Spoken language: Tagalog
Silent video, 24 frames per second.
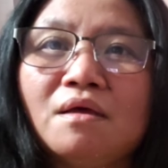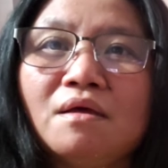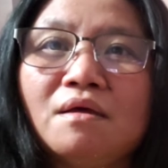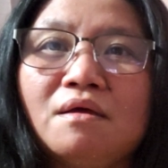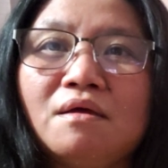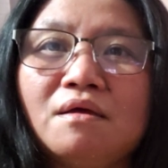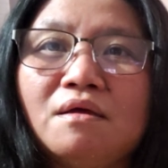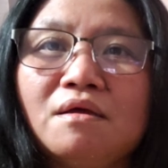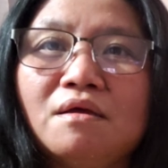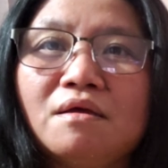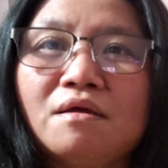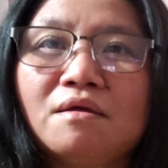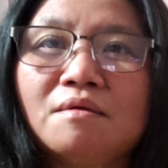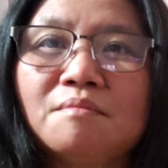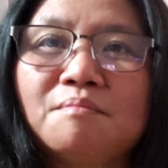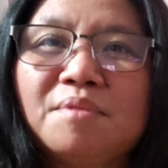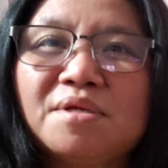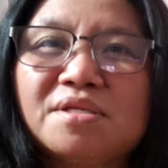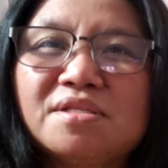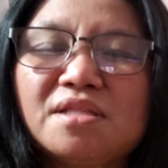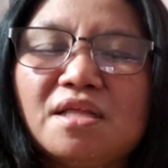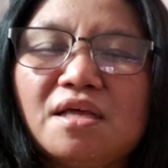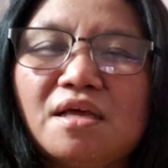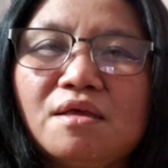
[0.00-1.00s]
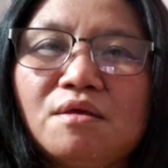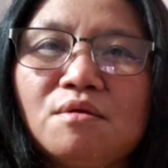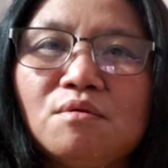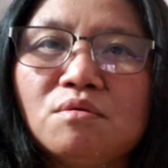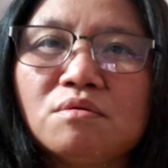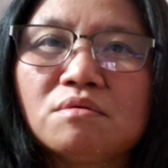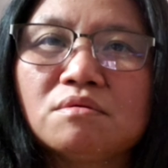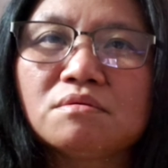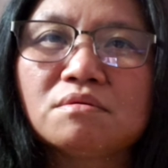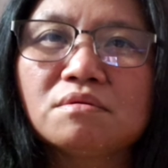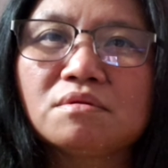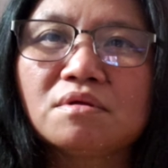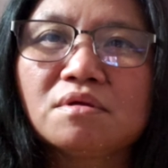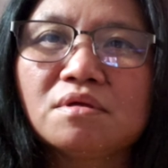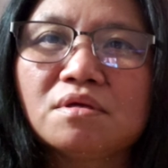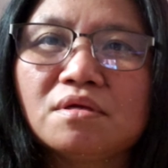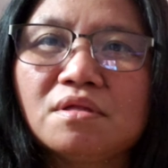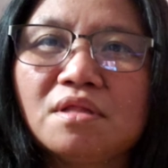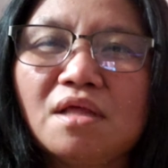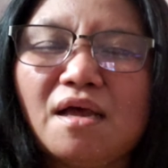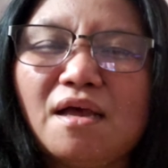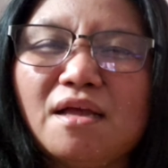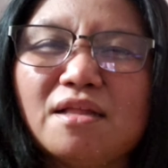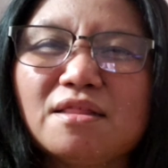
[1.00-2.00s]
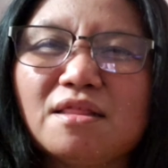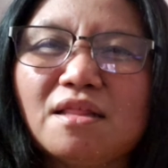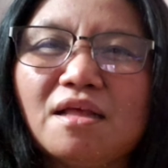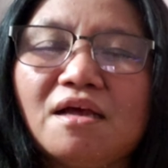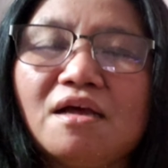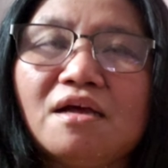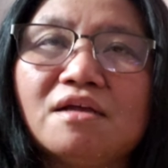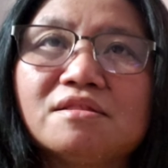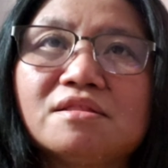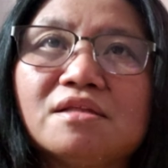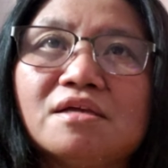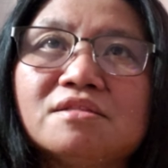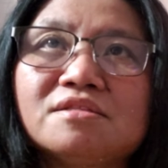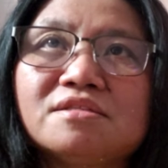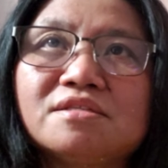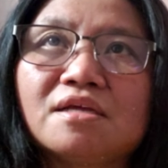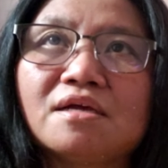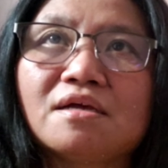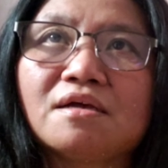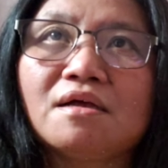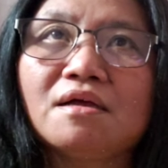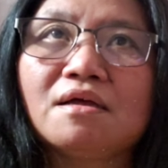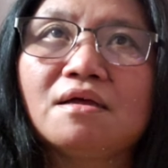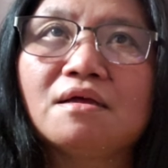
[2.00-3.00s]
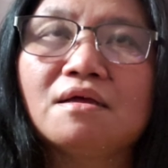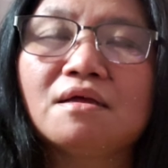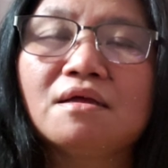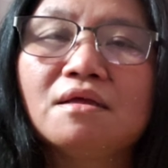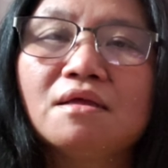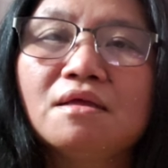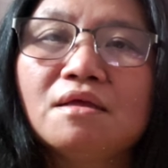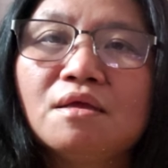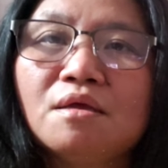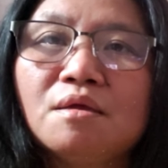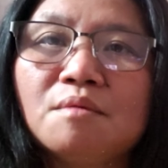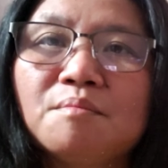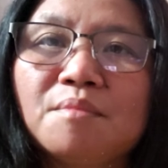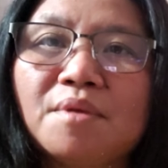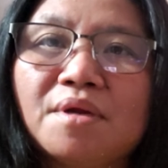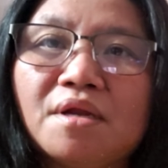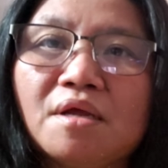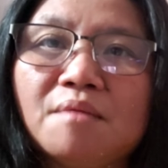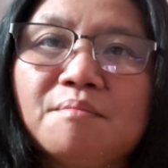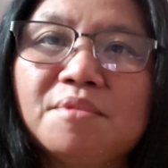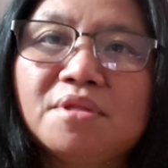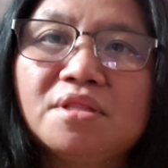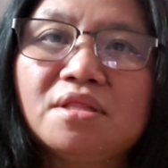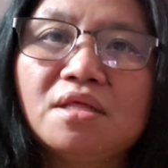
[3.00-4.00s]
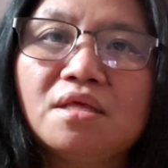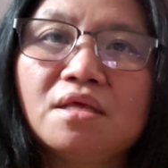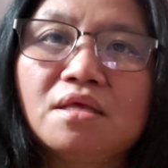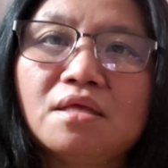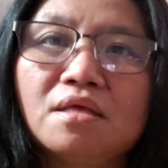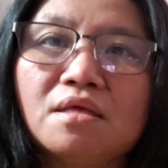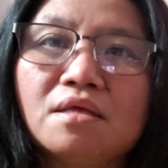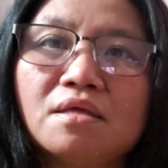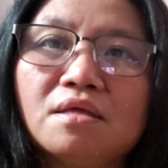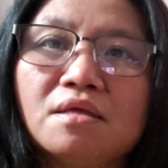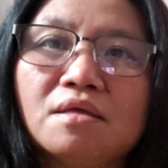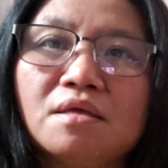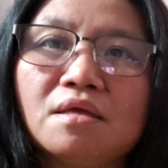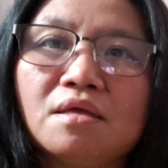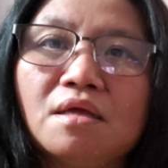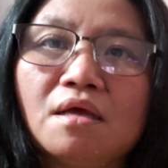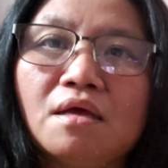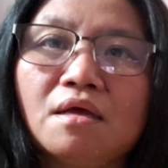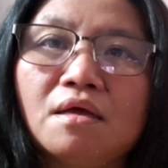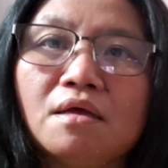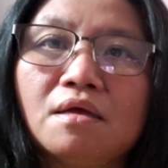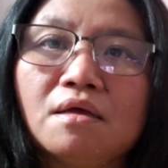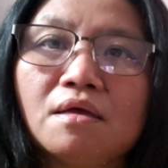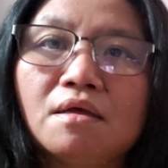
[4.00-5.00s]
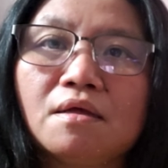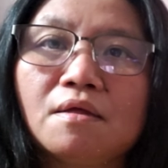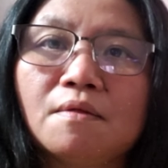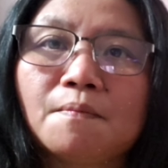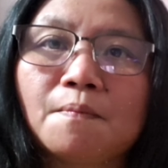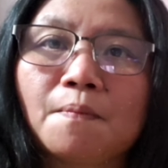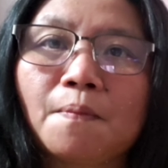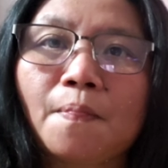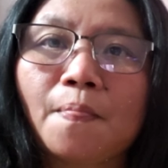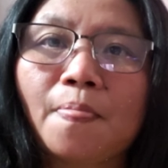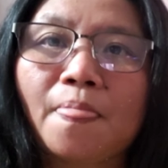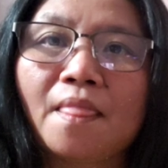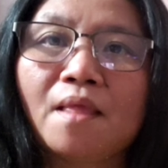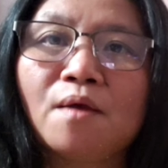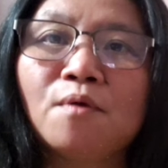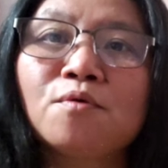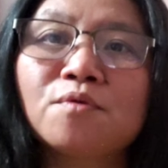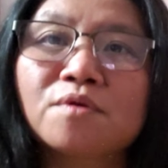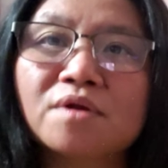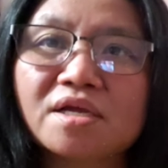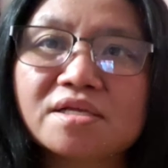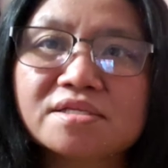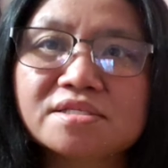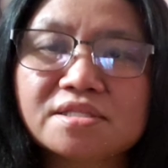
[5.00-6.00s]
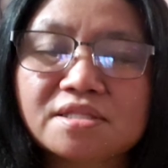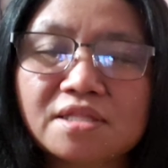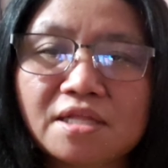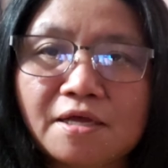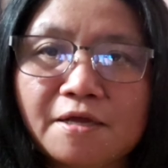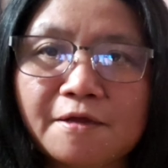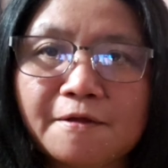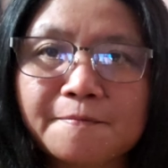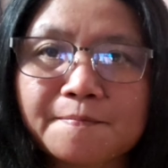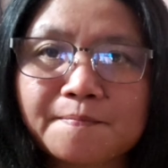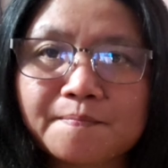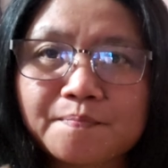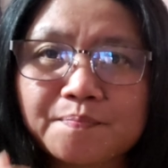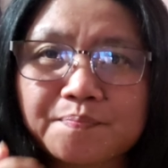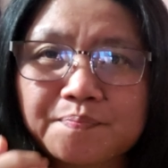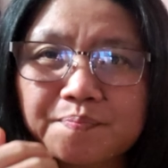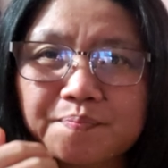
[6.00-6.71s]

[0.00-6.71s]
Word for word: uh, basta yung lahat-lahat at saka marami ding uh, oras na